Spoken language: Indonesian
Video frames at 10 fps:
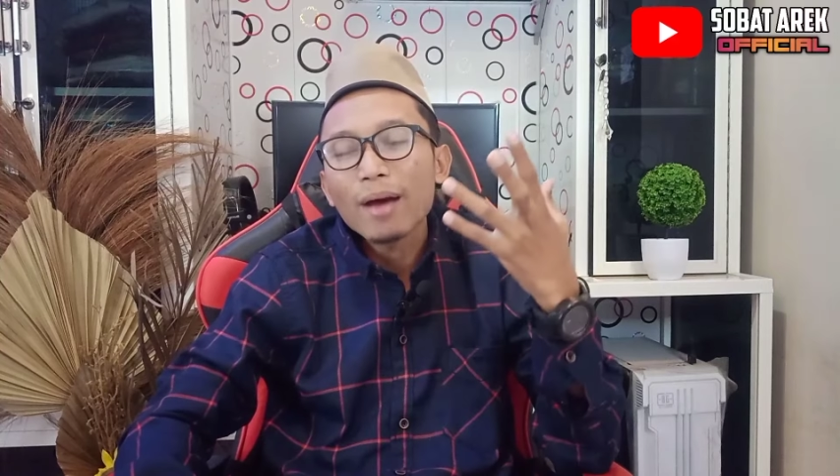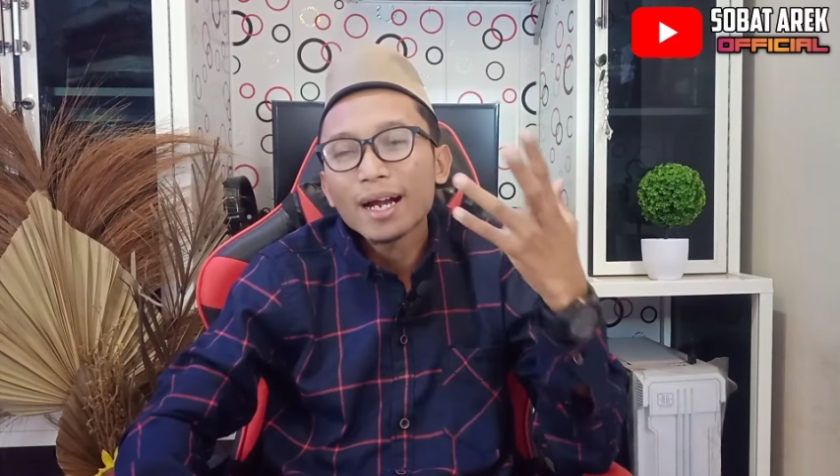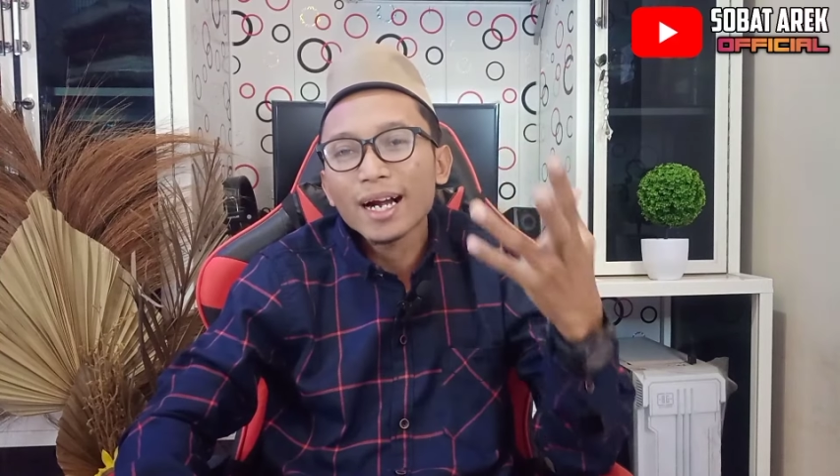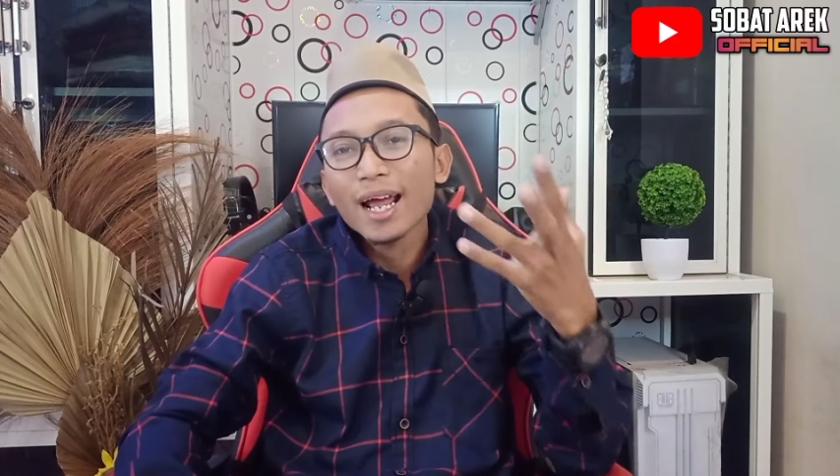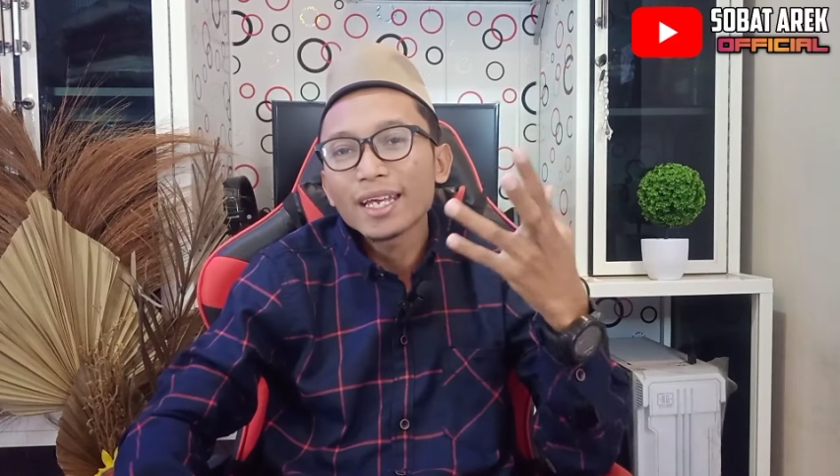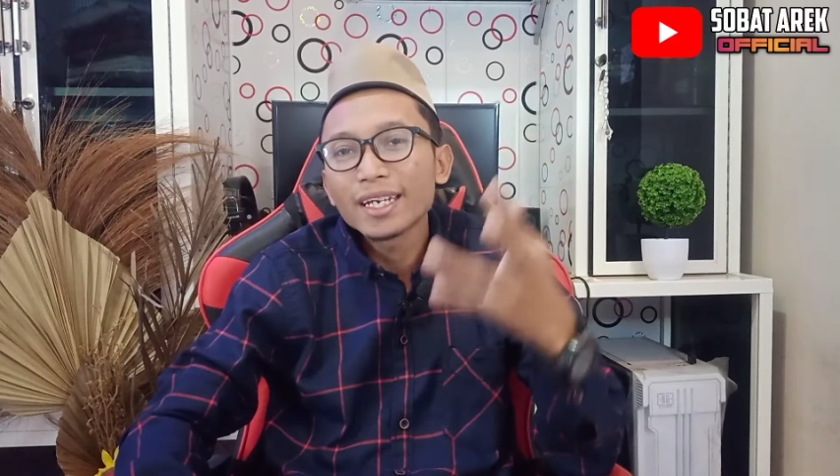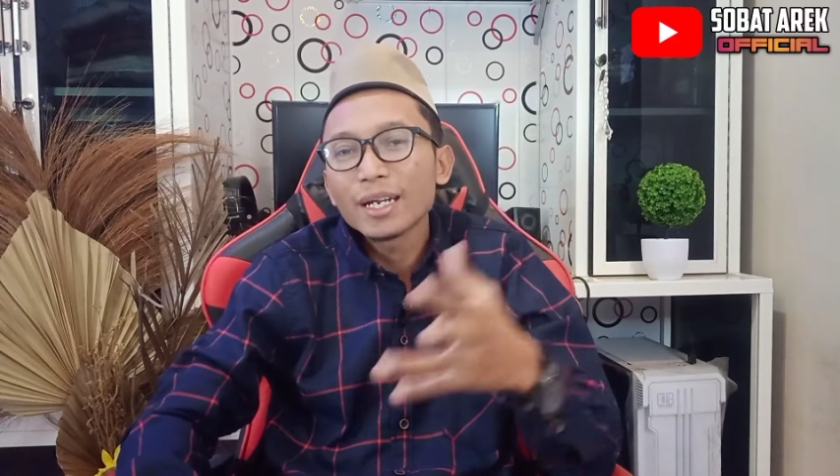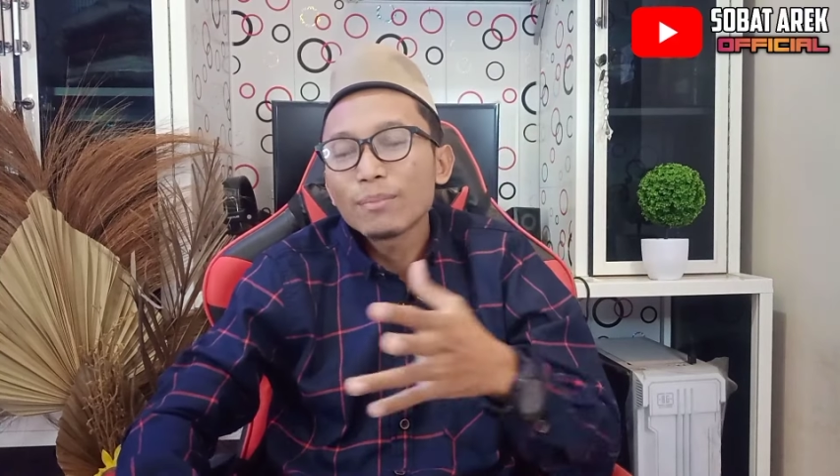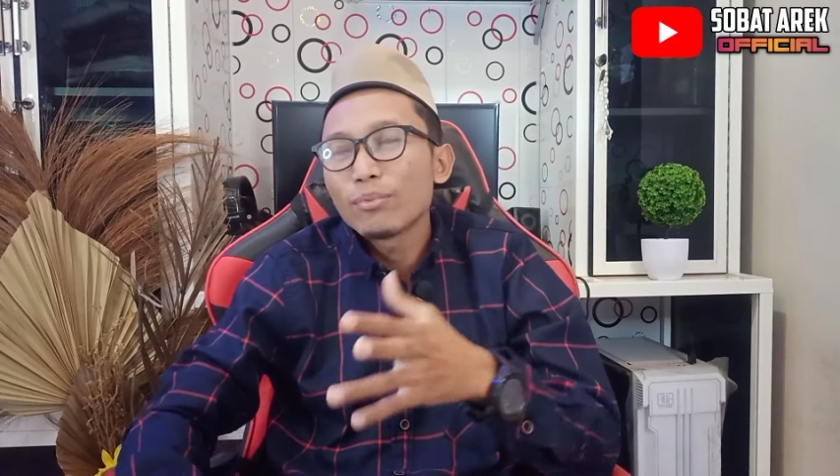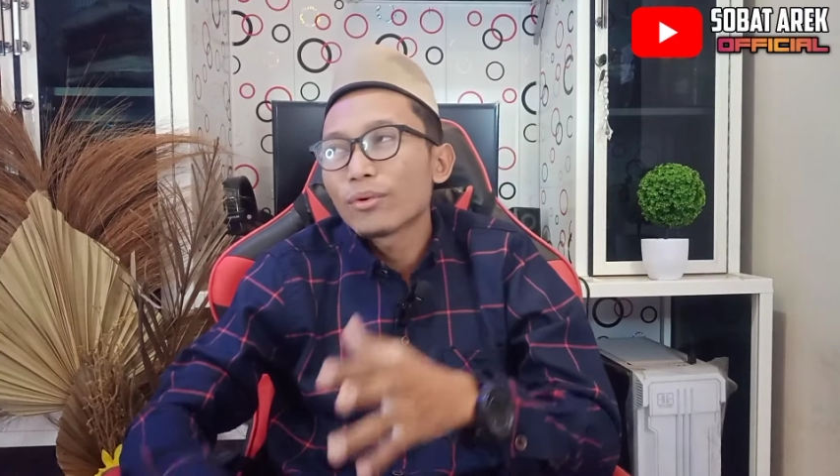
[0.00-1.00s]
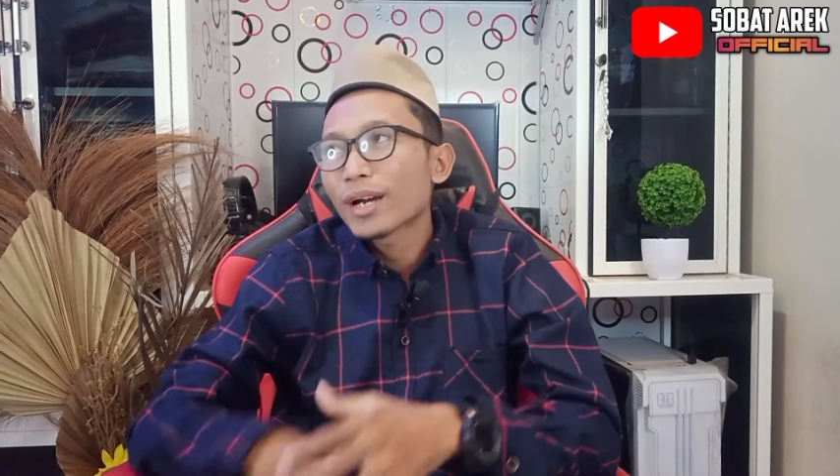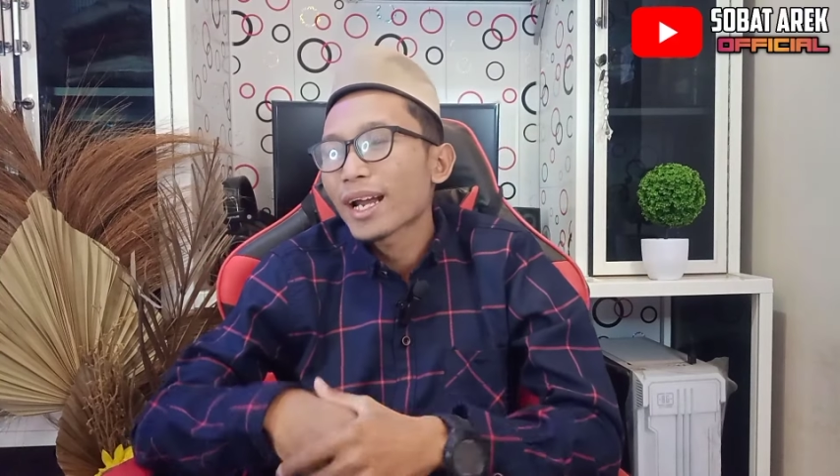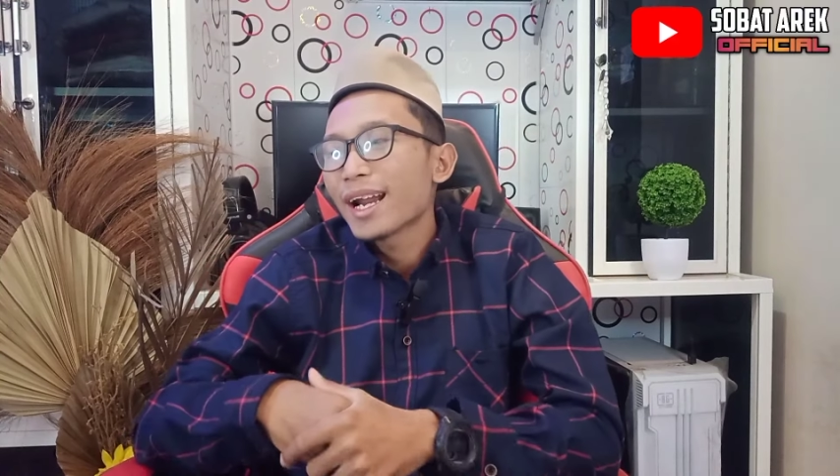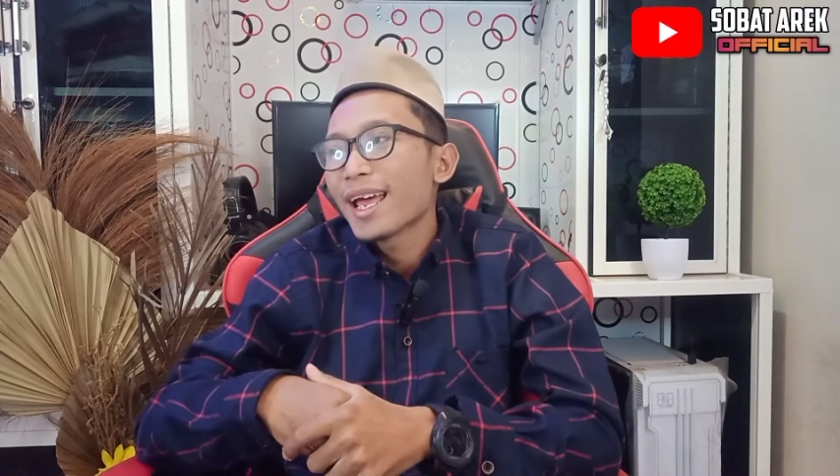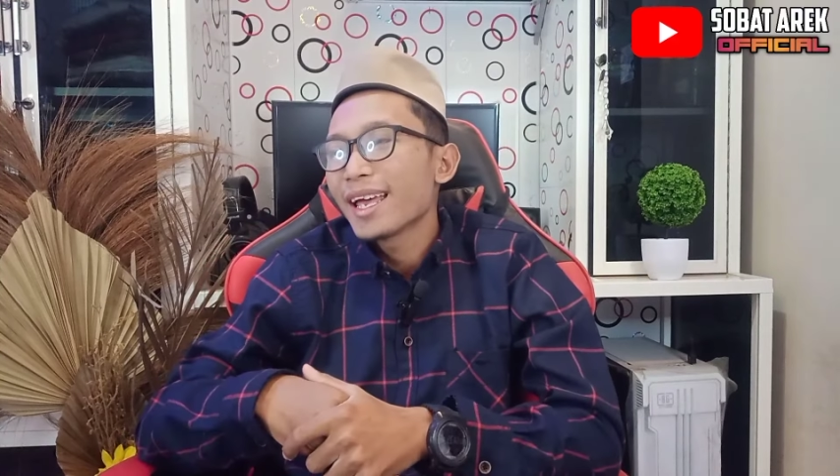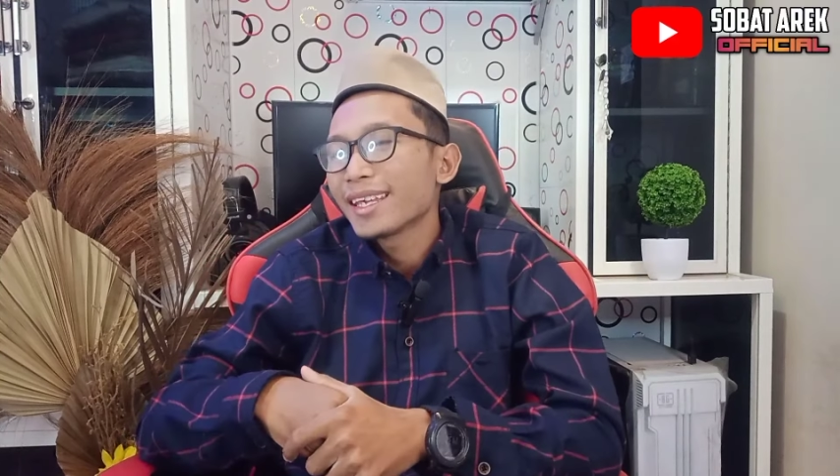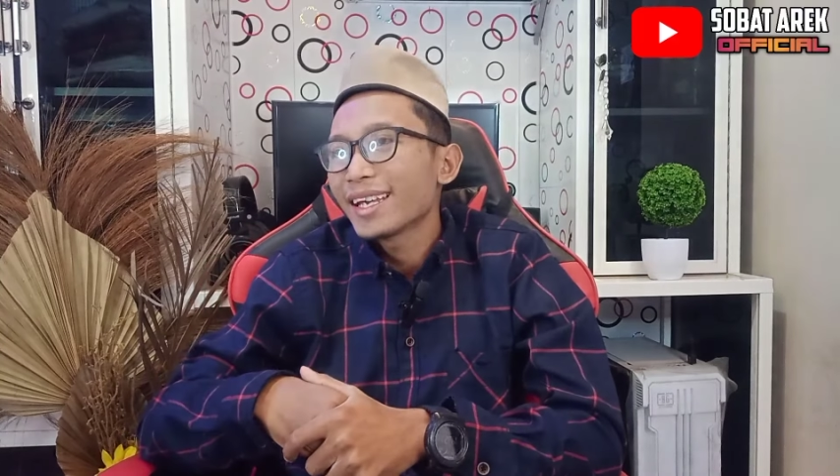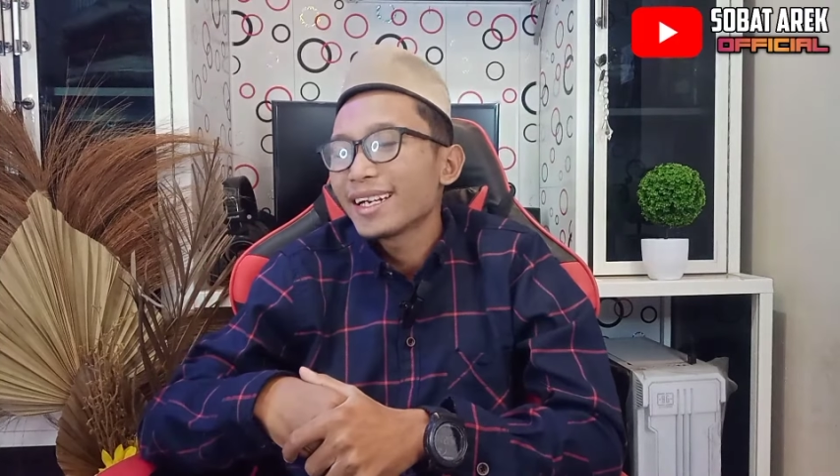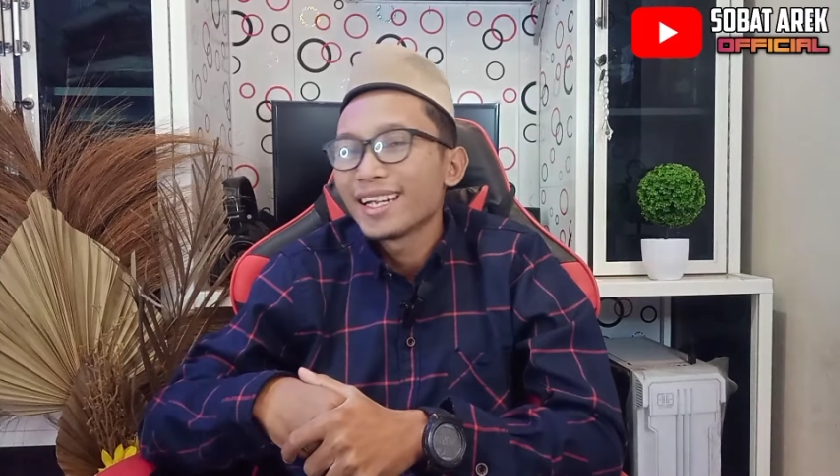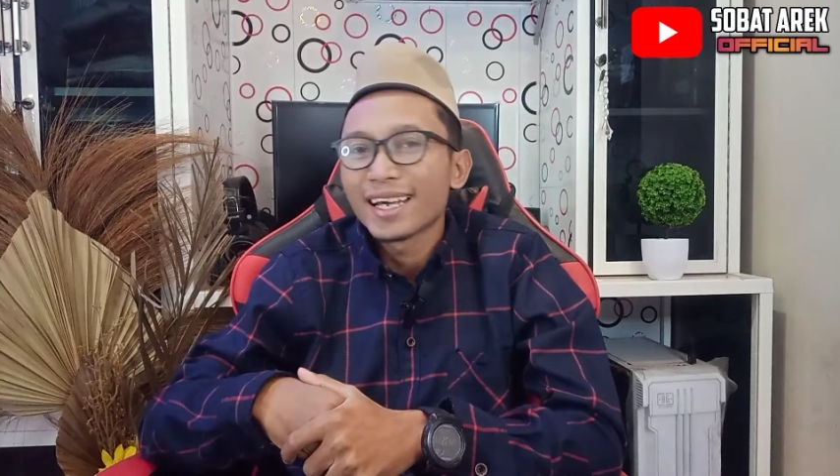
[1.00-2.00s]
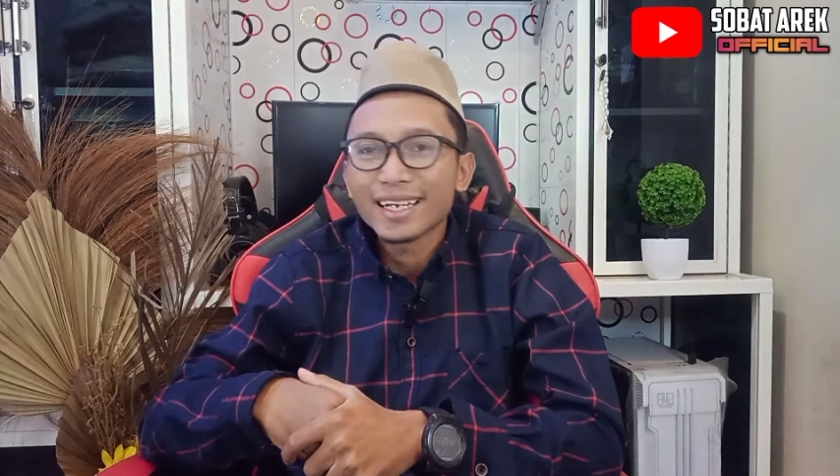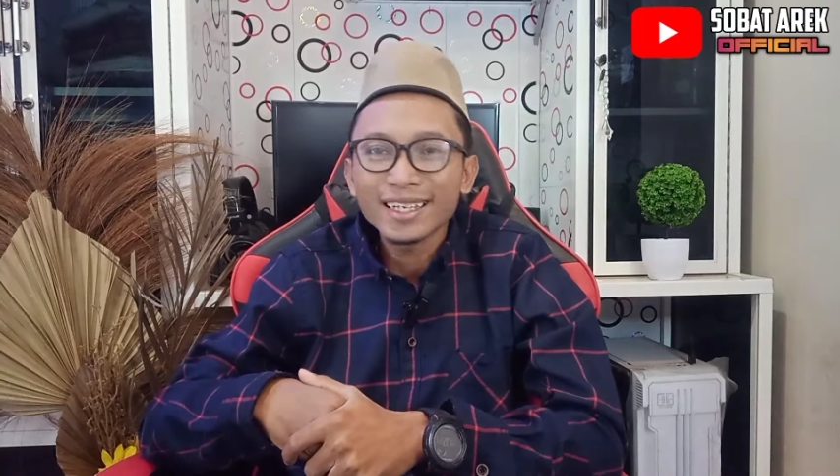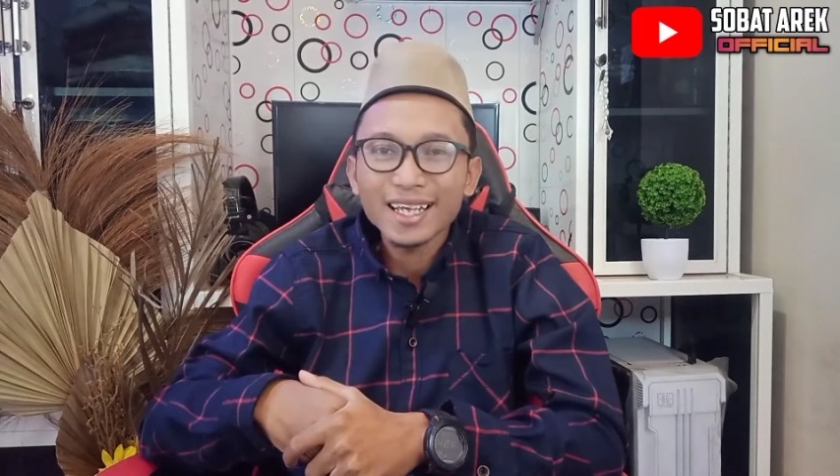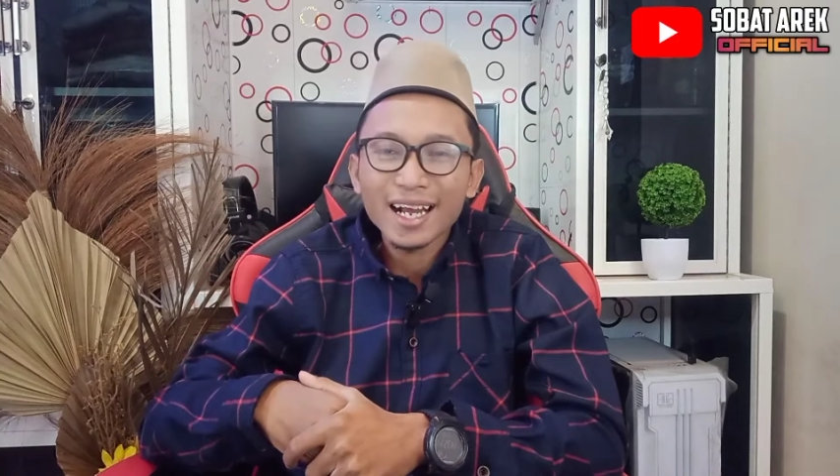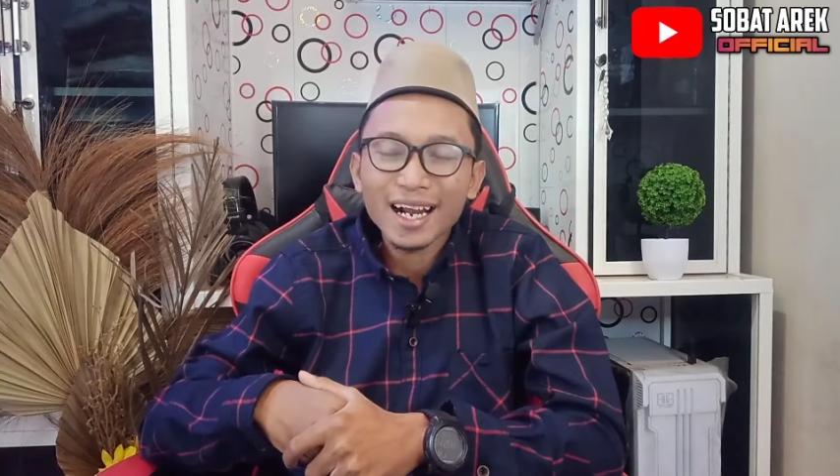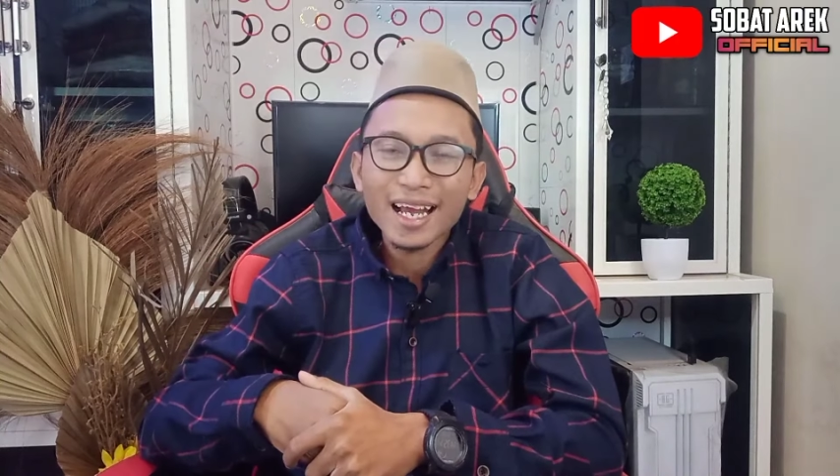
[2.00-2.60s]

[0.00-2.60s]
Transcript: marah ini bukan hanya dari